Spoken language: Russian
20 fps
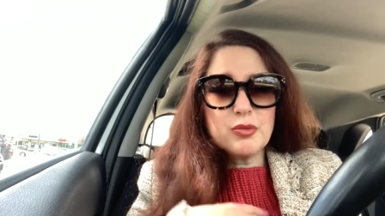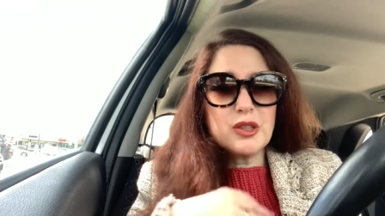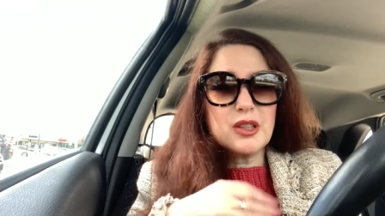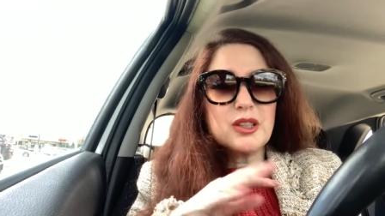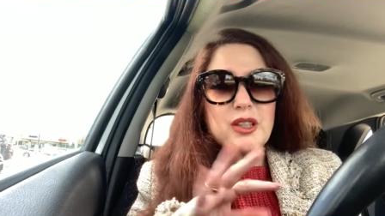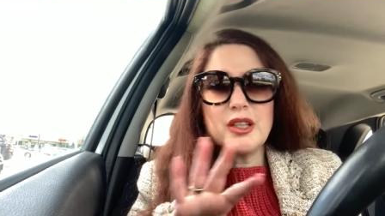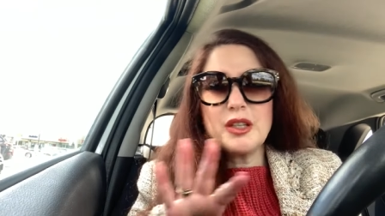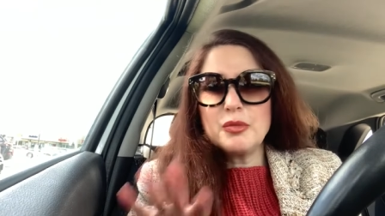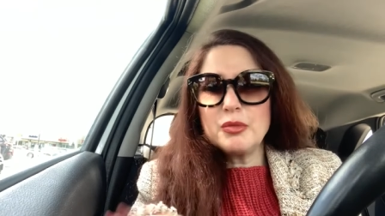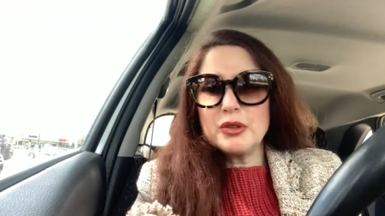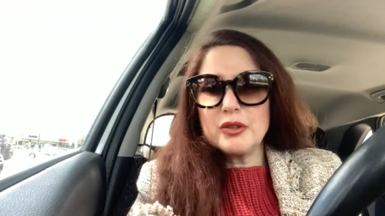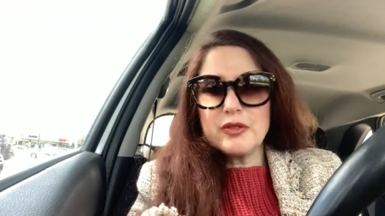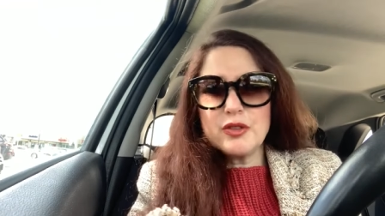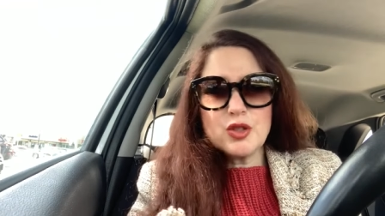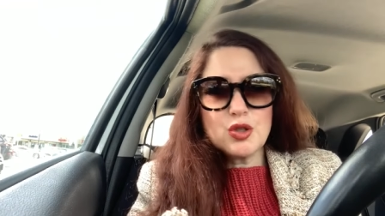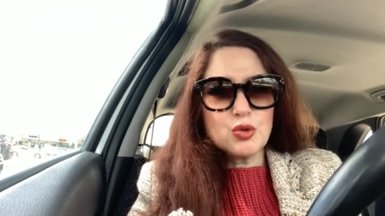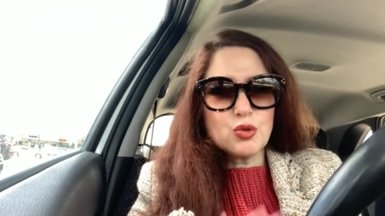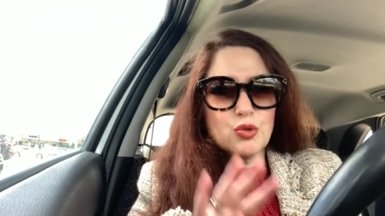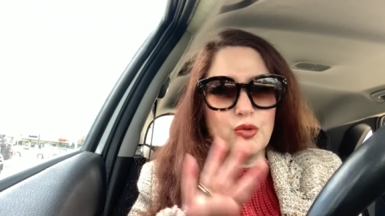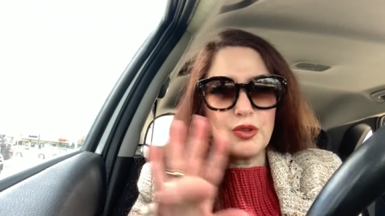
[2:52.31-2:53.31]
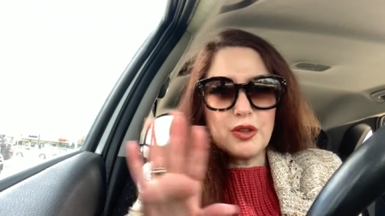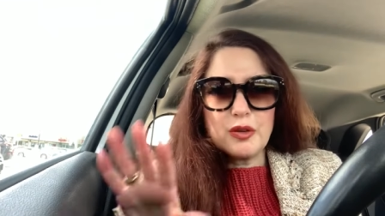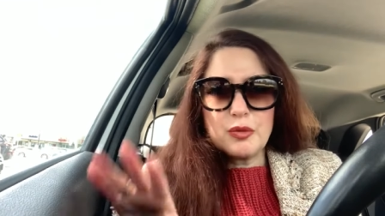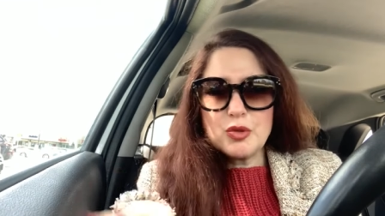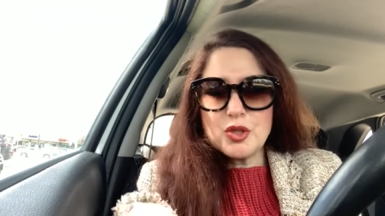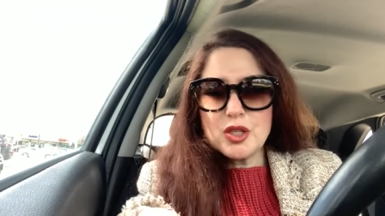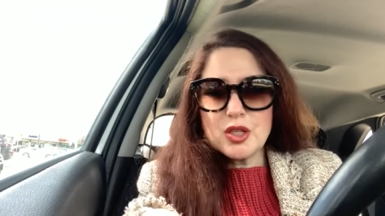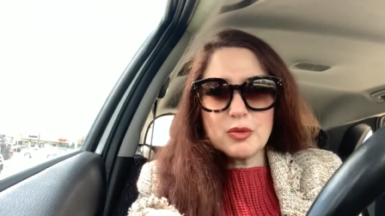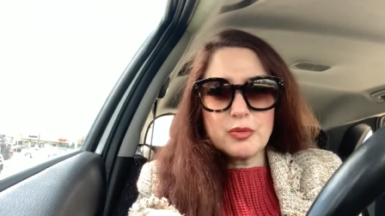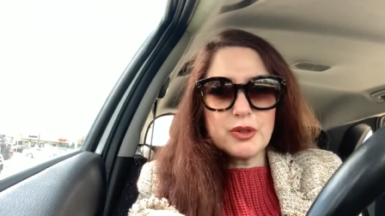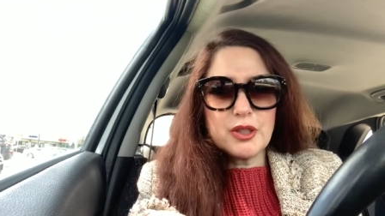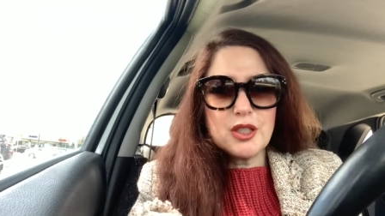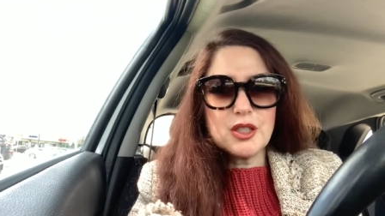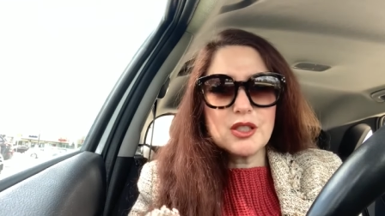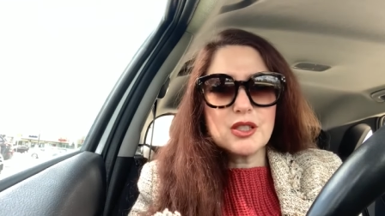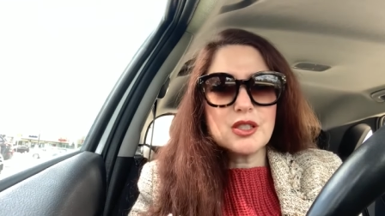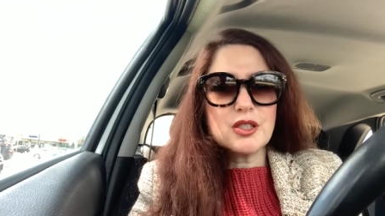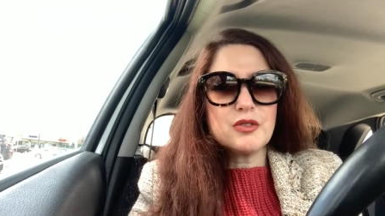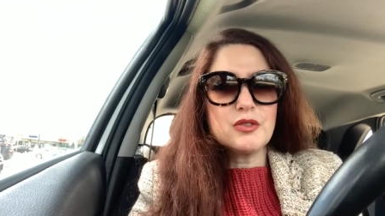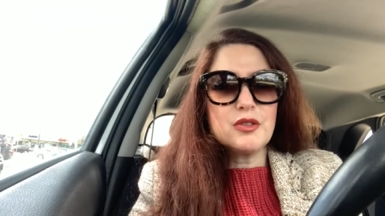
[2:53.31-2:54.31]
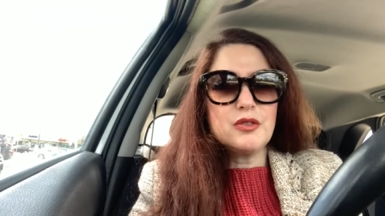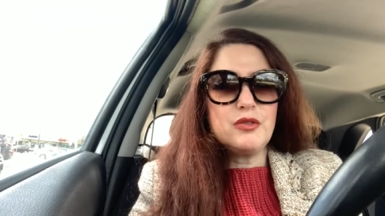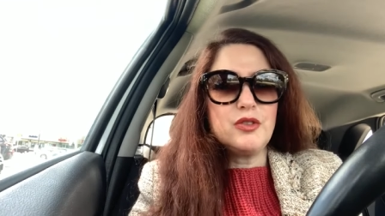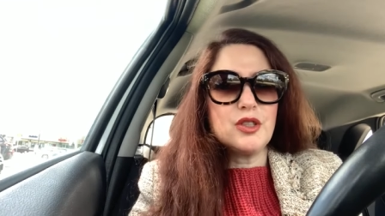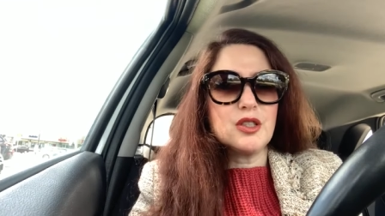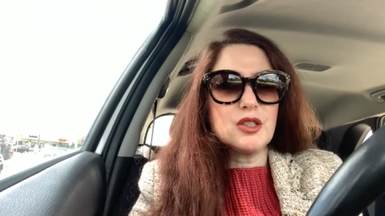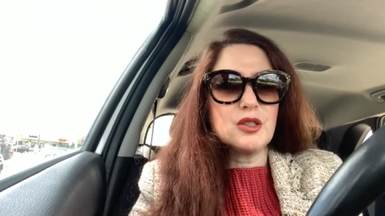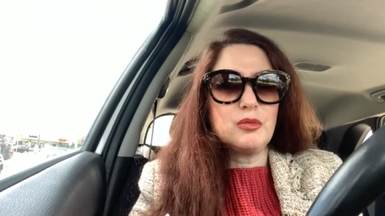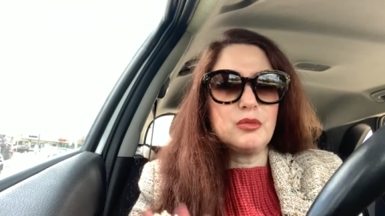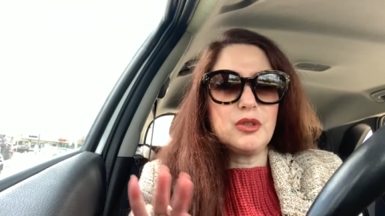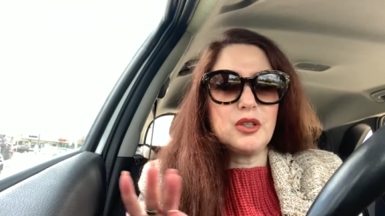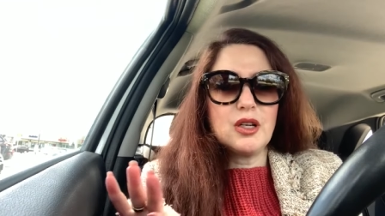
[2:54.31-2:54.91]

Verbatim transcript: У меня тогда не было весов, я вообще не смотрела за своим весом.